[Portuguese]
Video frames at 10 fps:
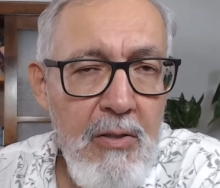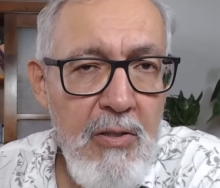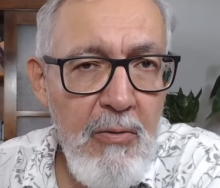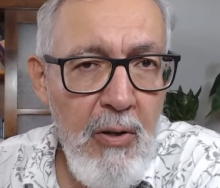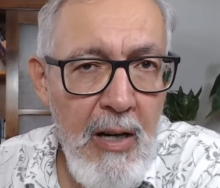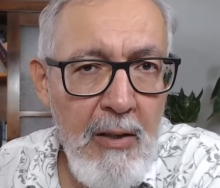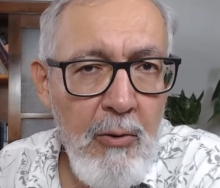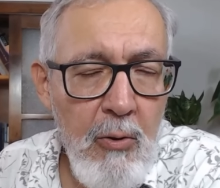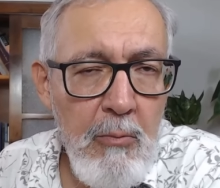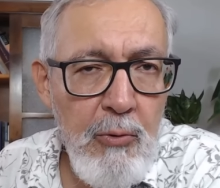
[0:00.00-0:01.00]

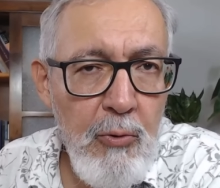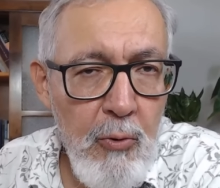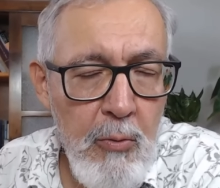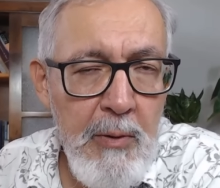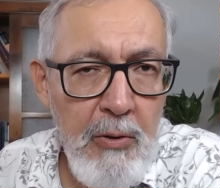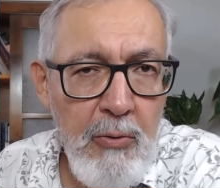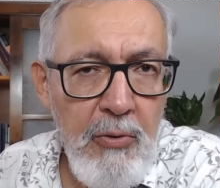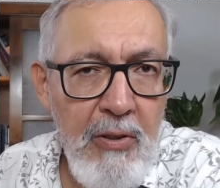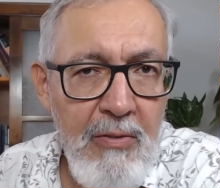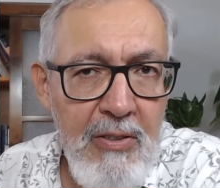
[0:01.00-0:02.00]
divulgado como número
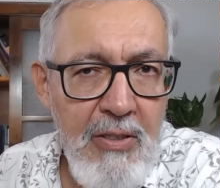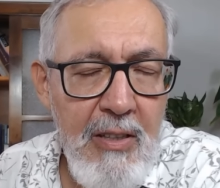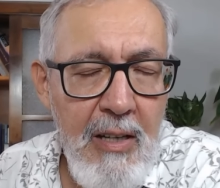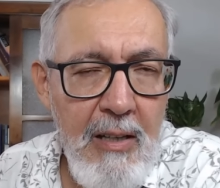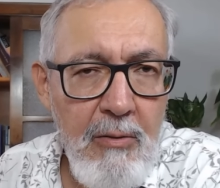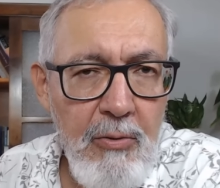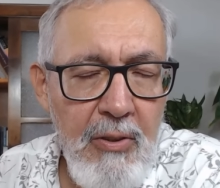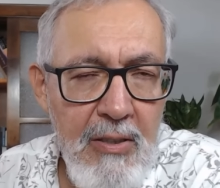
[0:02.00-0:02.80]
dos investigados,